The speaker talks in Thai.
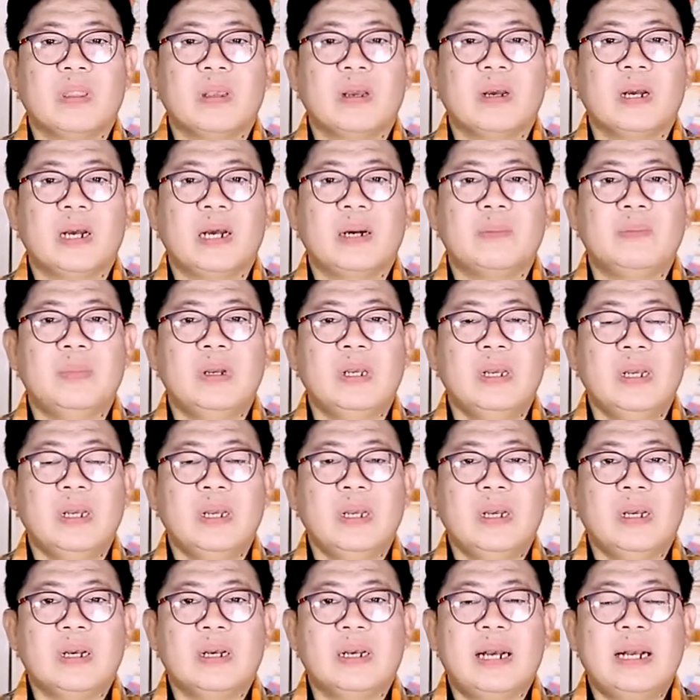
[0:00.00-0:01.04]
นะครับ
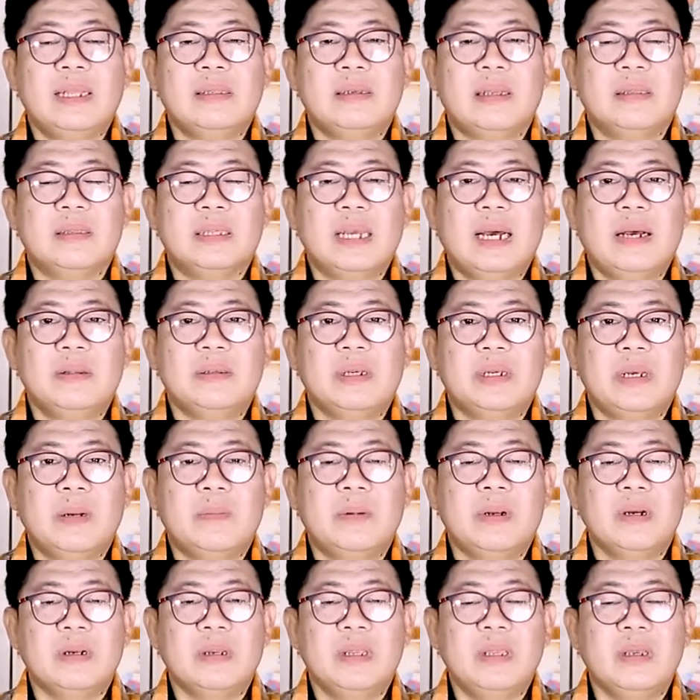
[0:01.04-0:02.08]
งานสันเจ้าชัย
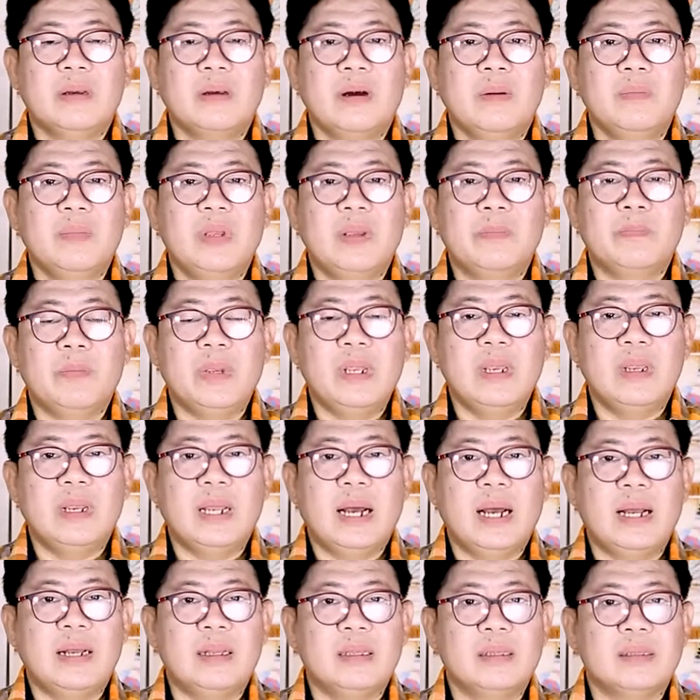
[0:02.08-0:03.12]
พฤกษ์นี่ก็มีปี
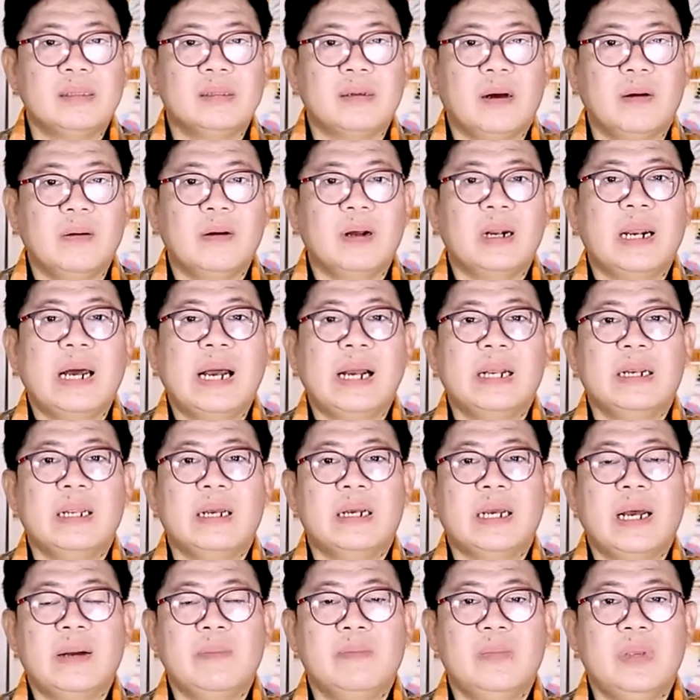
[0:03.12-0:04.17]
ละ 2 ครั้ง
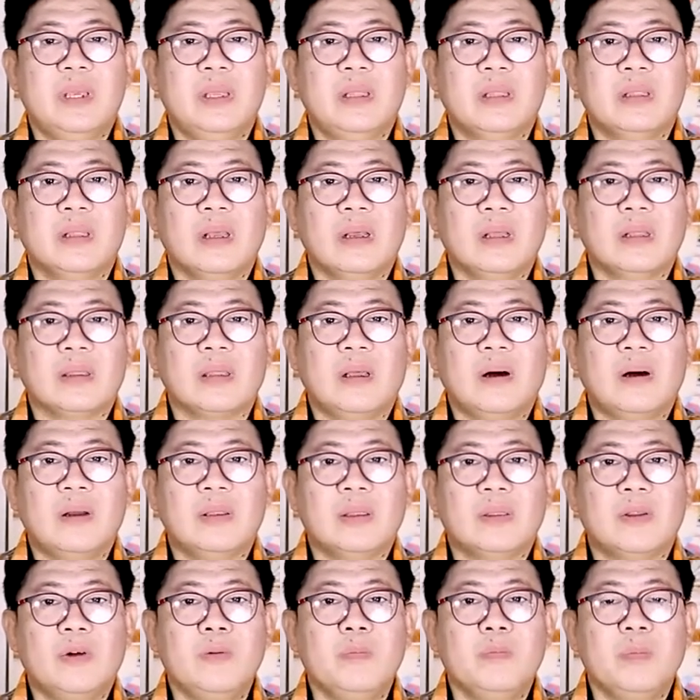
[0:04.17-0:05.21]
นะครับมีตอน
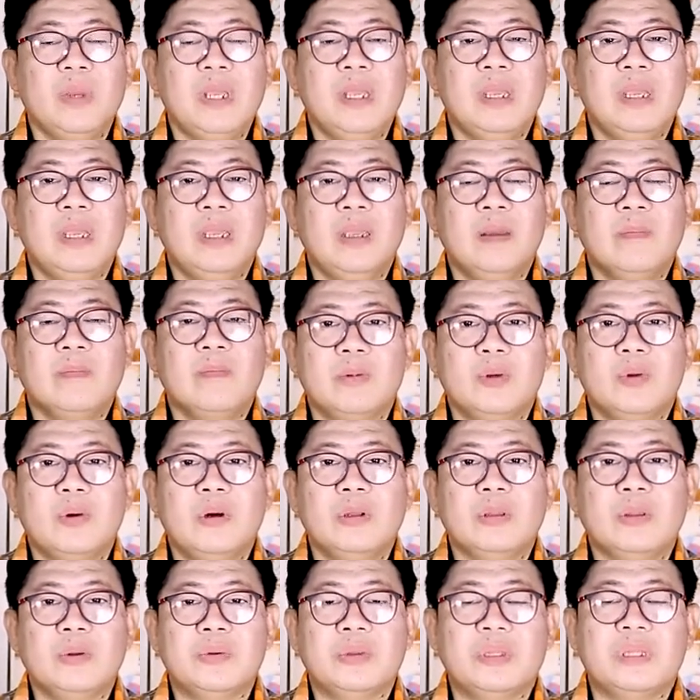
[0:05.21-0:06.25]
ต้นปีช่ว
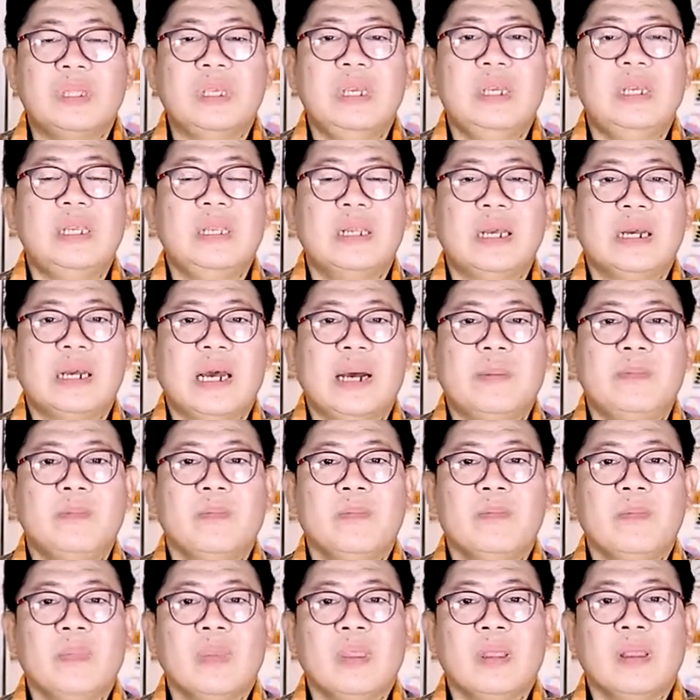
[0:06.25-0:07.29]
งตุดจีนนะครับ
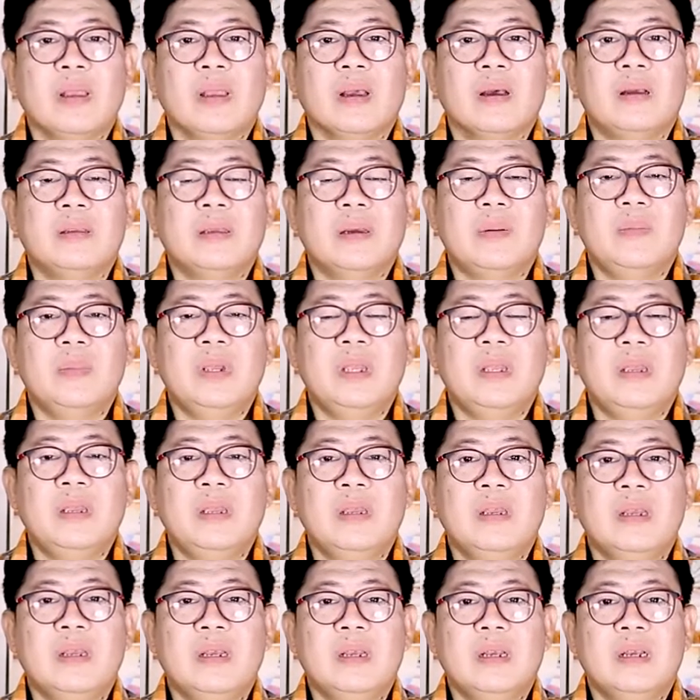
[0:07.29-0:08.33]
ก็จะมี
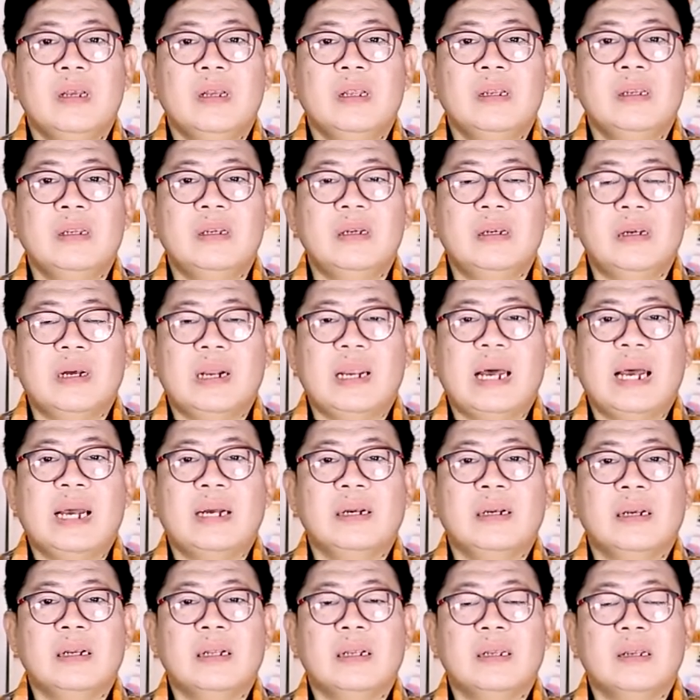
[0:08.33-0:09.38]
1 ครั้
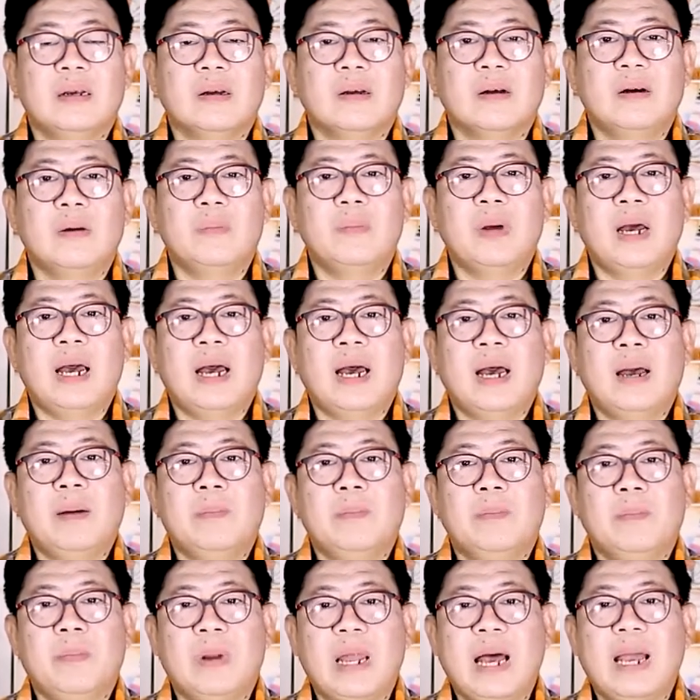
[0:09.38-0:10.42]
ง แล้วก็มา
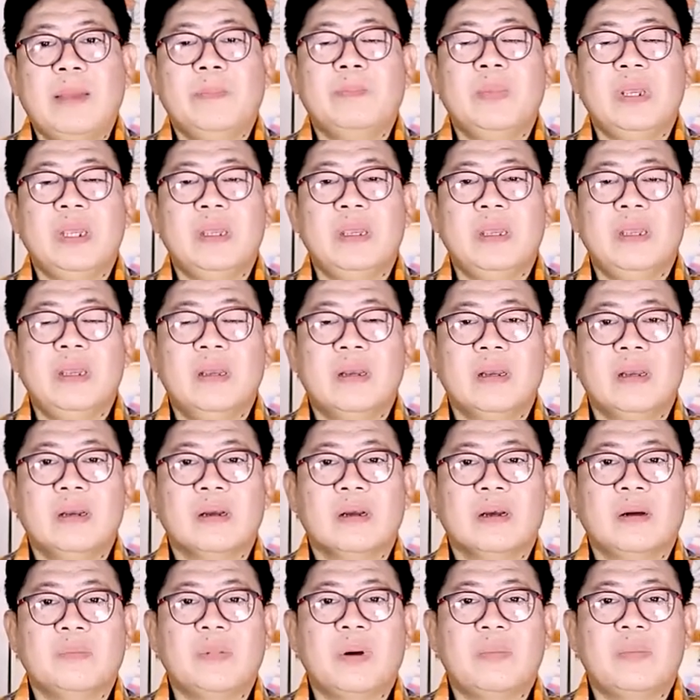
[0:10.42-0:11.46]
ปลายปี
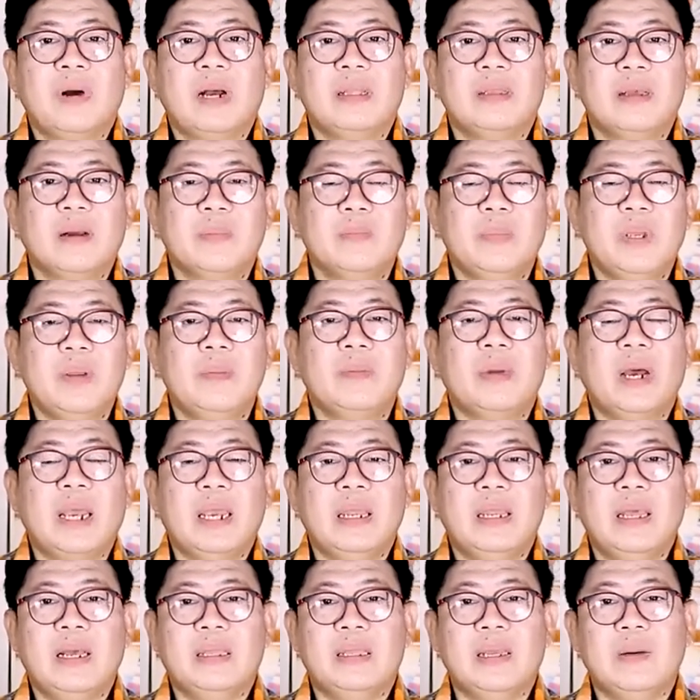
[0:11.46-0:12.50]
ก็ประมาณทักปีใหม่
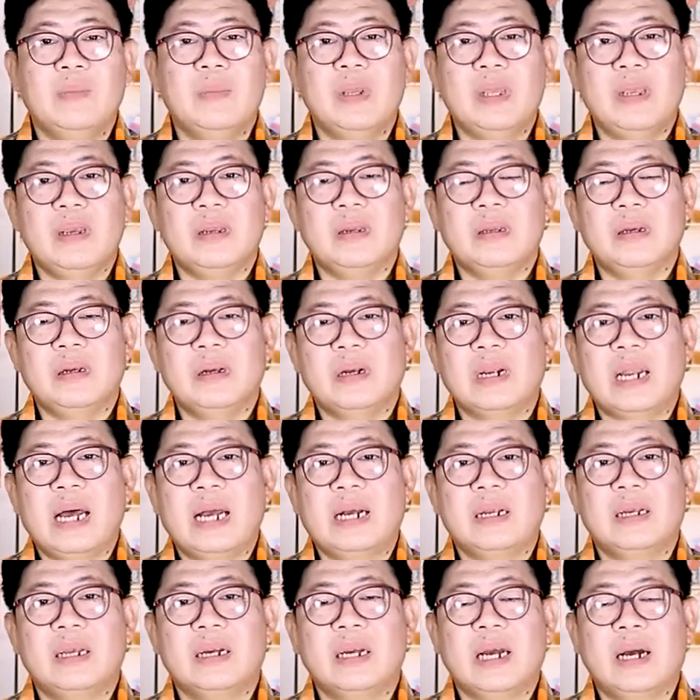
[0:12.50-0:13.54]
เนี่ยจะมีอีก 1 ค
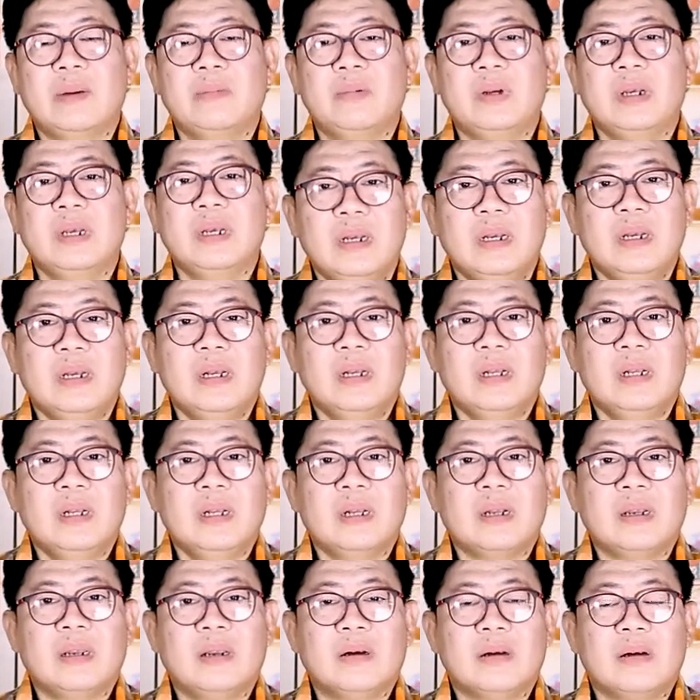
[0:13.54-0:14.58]
รั้งนะครับ
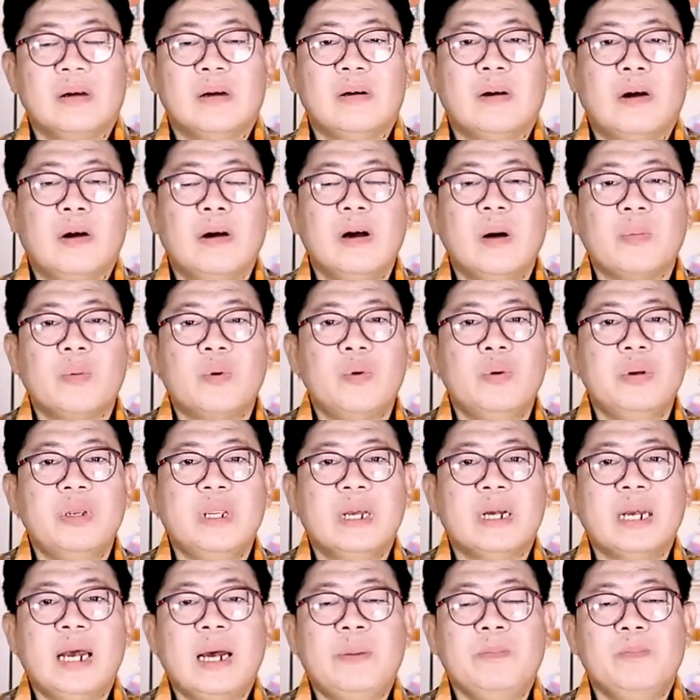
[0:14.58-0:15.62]
แล้วก็ขอขอบคุณ
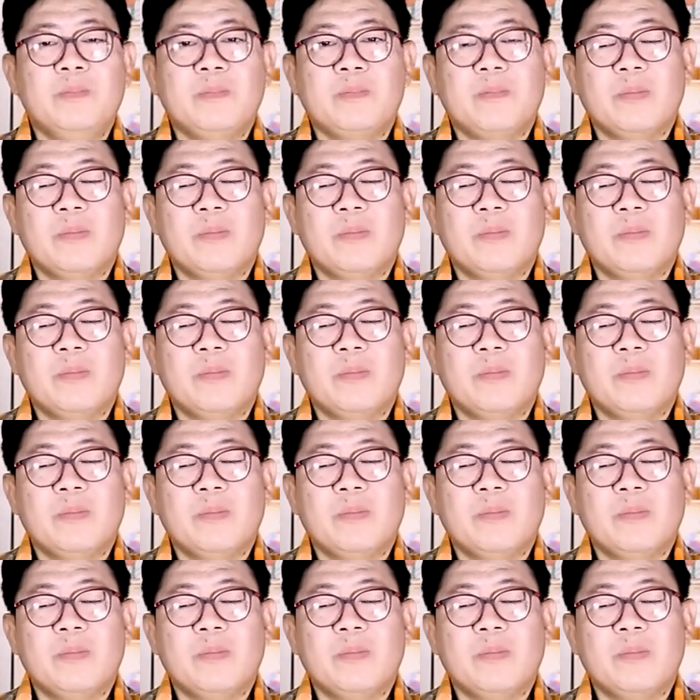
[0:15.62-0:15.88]
นะครับ